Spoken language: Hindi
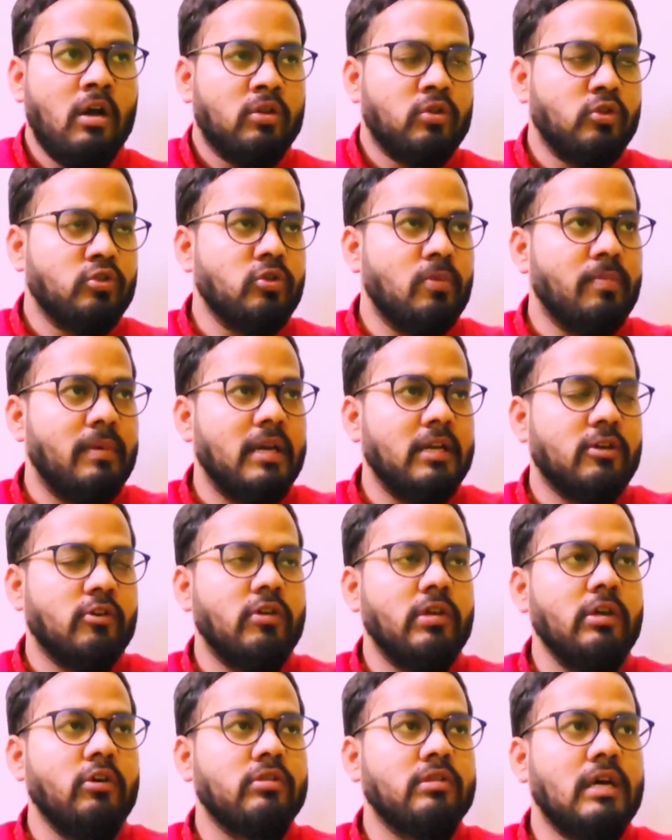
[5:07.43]
तो जो
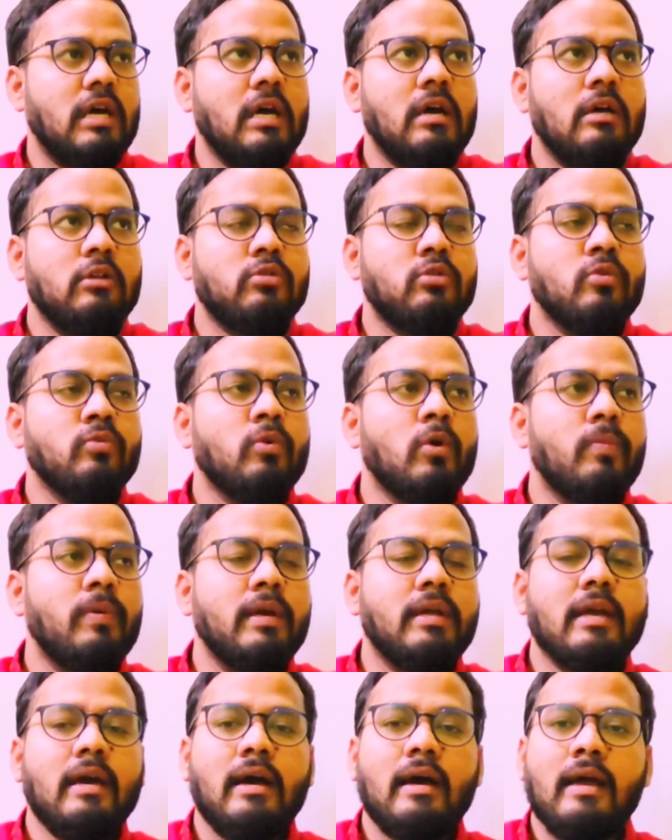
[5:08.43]
मर्क्यूरी होता है तो वो
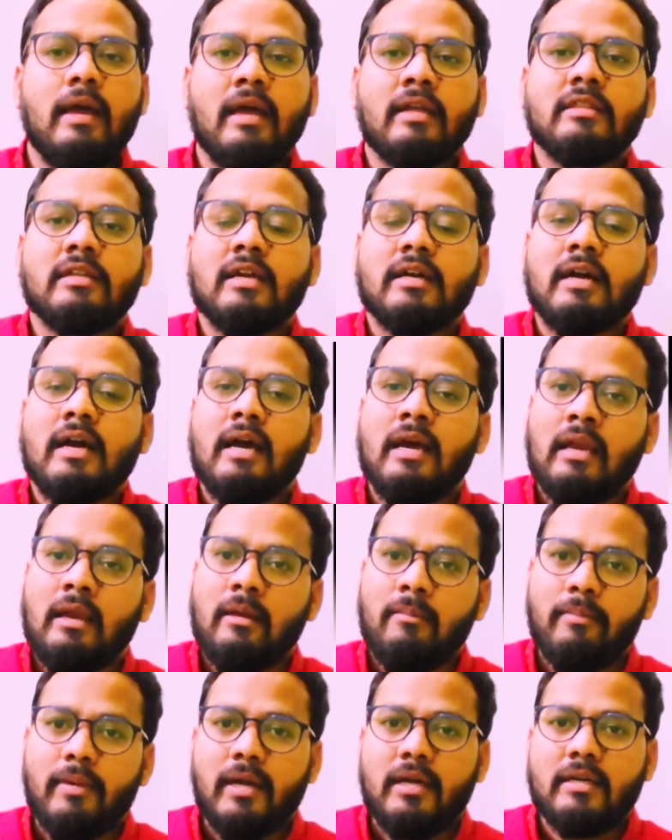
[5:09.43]
भी क्या है एक तरह का
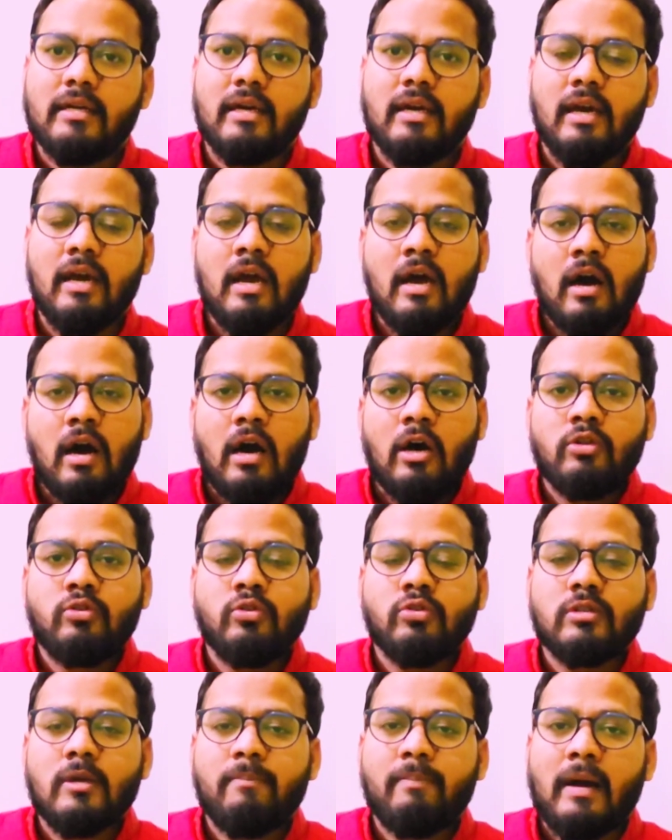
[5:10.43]
एलिमेंट है और जो
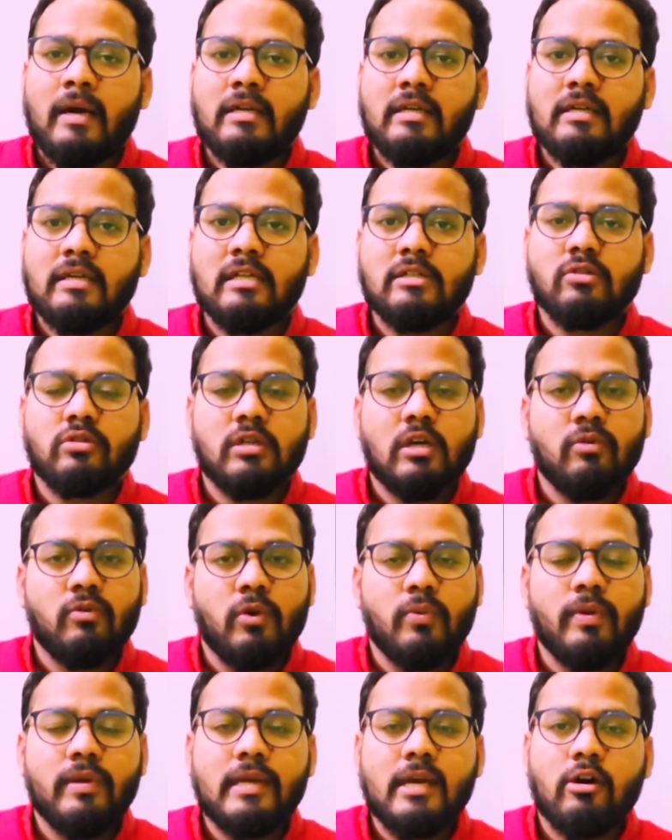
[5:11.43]
उसके पार्टिकल्स होते हैं
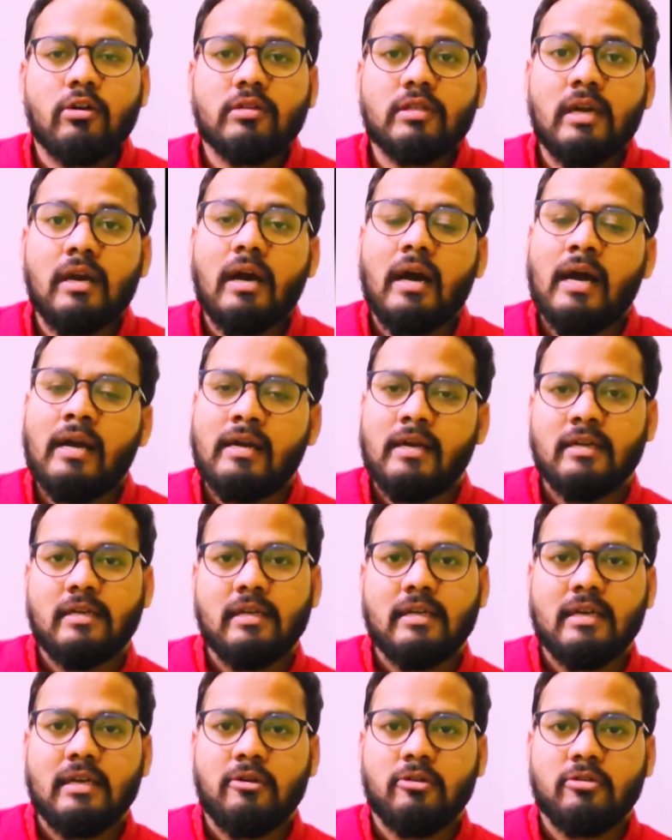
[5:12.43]
वो भी क्या होते हैं
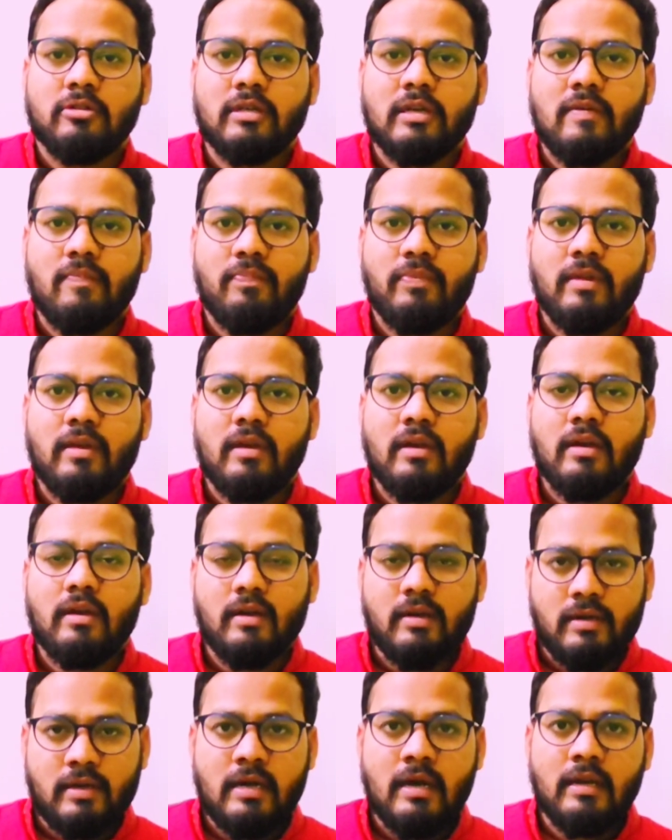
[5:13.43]
आइडेंटिकल होते हैं
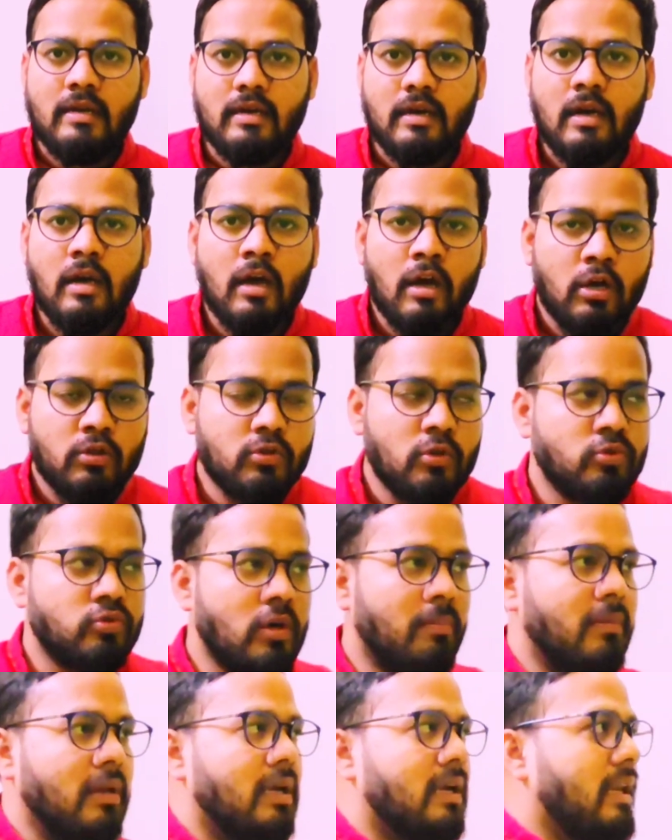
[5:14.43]
है ना तो उसको
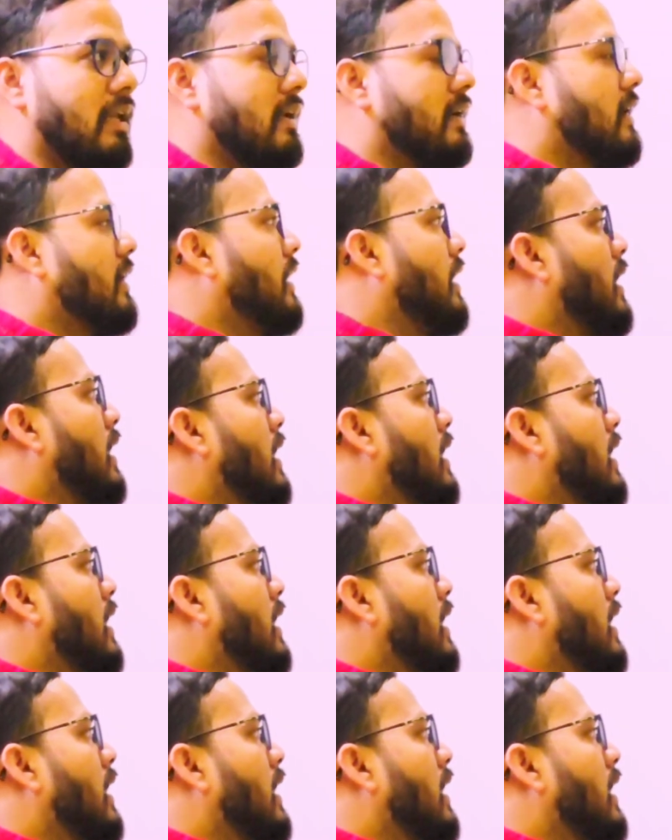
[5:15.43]
हम लिख लेंगे